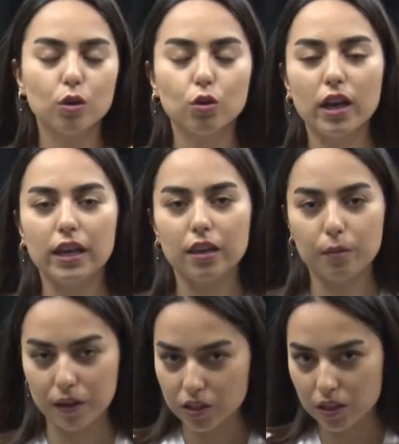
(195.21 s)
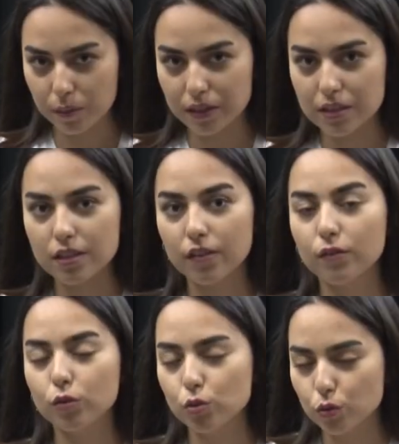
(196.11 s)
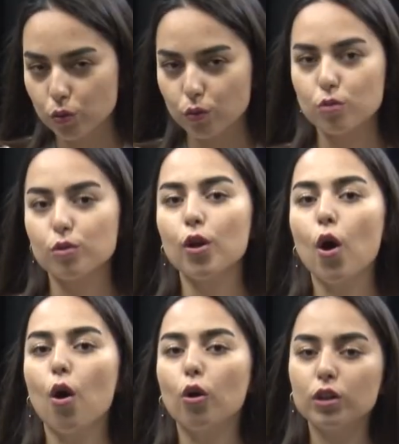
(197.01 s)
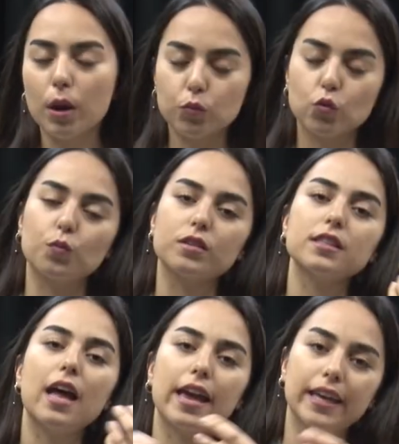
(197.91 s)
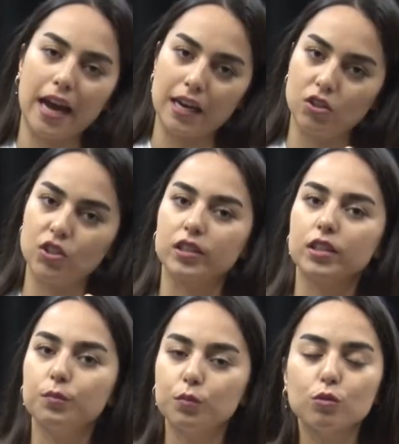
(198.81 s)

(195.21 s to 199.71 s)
güne iyi başlamanızı ve vücudunuzun ödem tutmasını engelleyecektir.